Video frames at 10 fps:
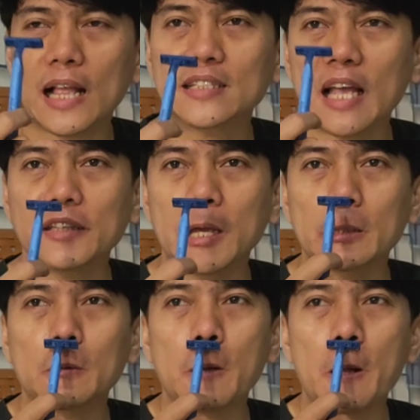
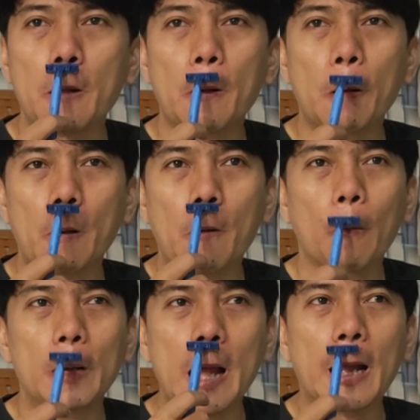kerasanya itu
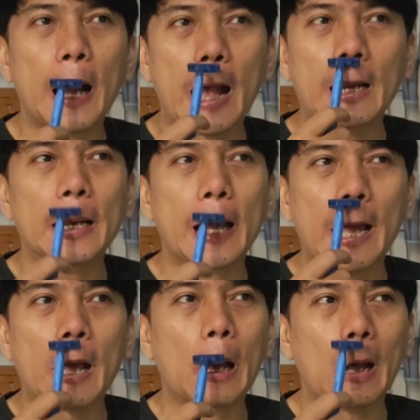udah nggak
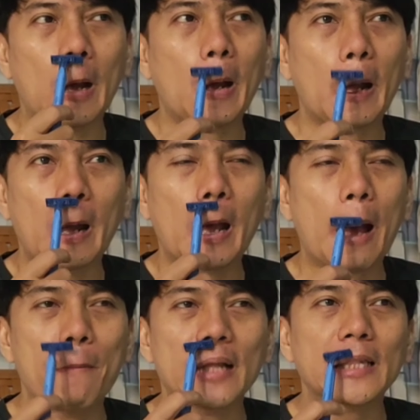ada
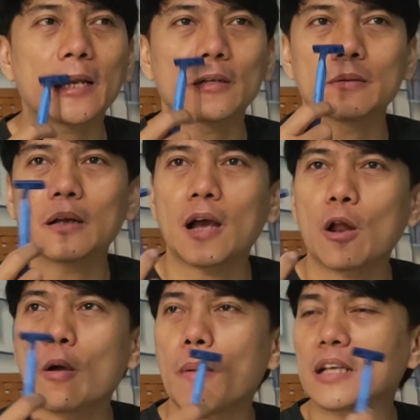hambatan
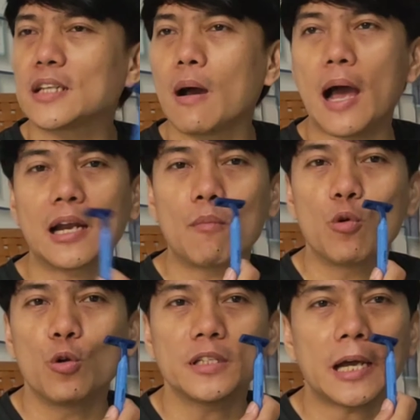kalau ada ada
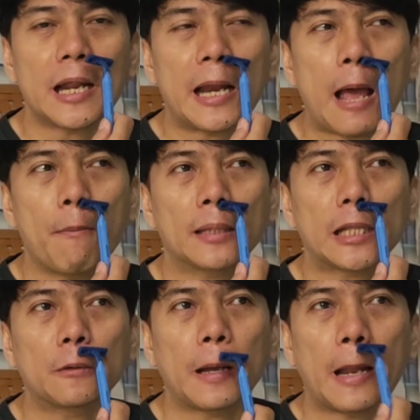bulunya kan ada
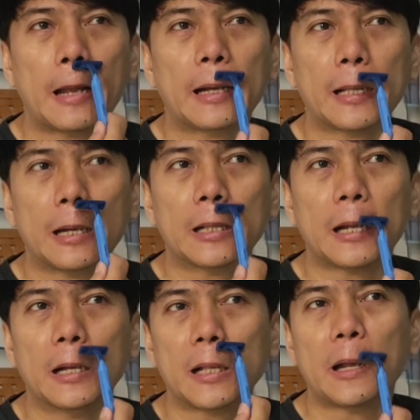hambatan tuh krek
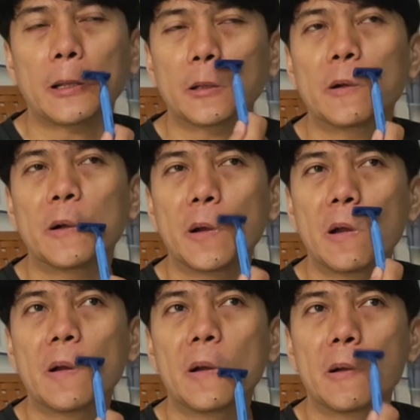krek gitu
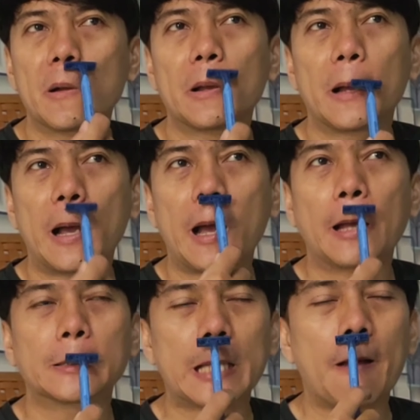
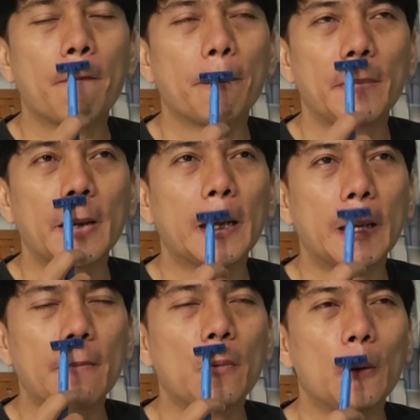nah
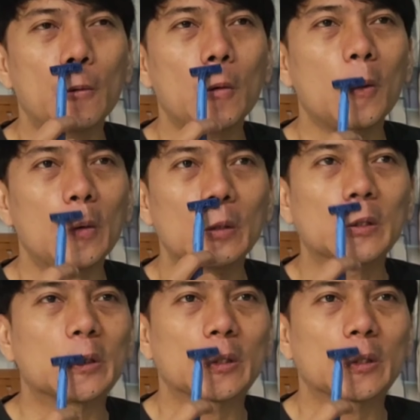sampai mulus